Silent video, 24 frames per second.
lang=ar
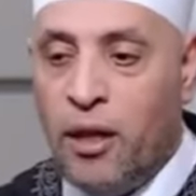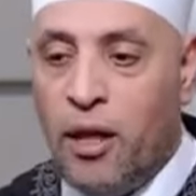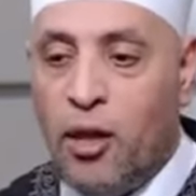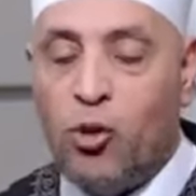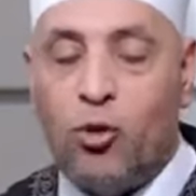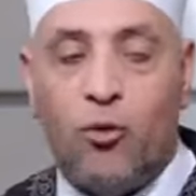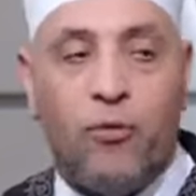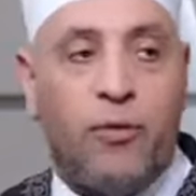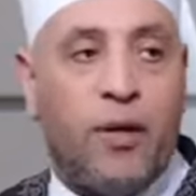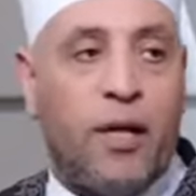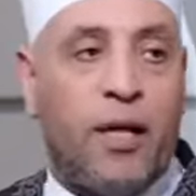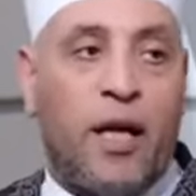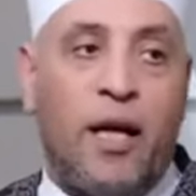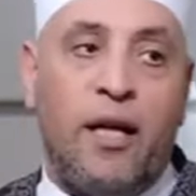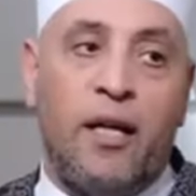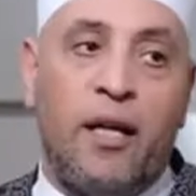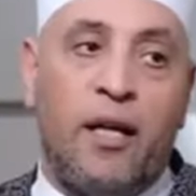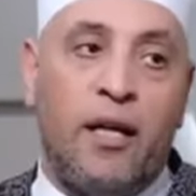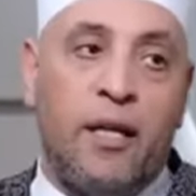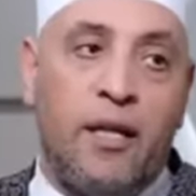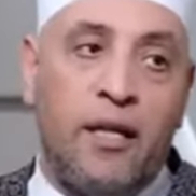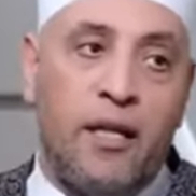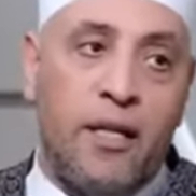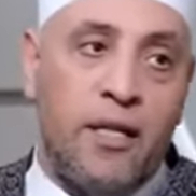اشوفك على
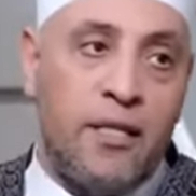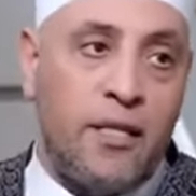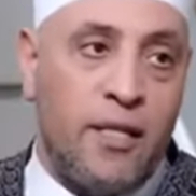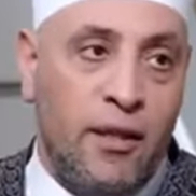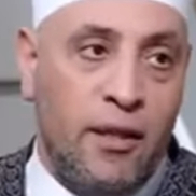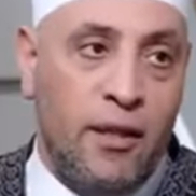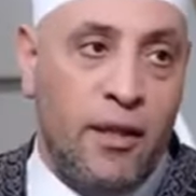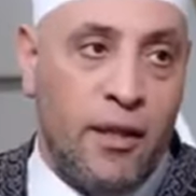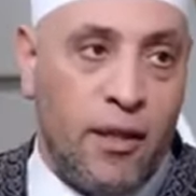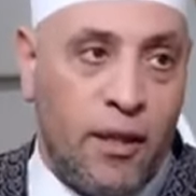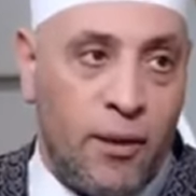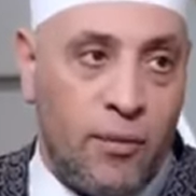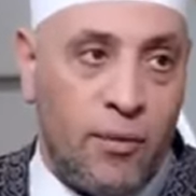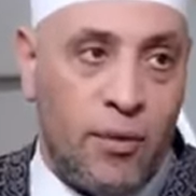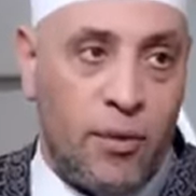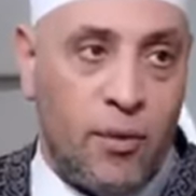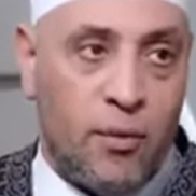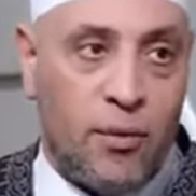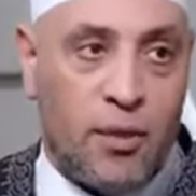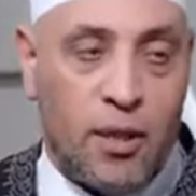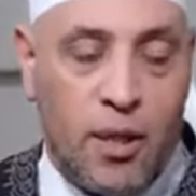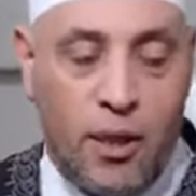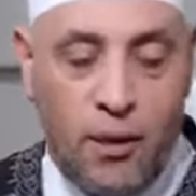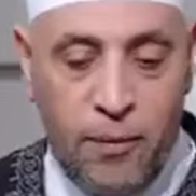خير يا سيدنا النبي
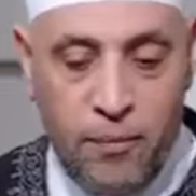صلى الله عليه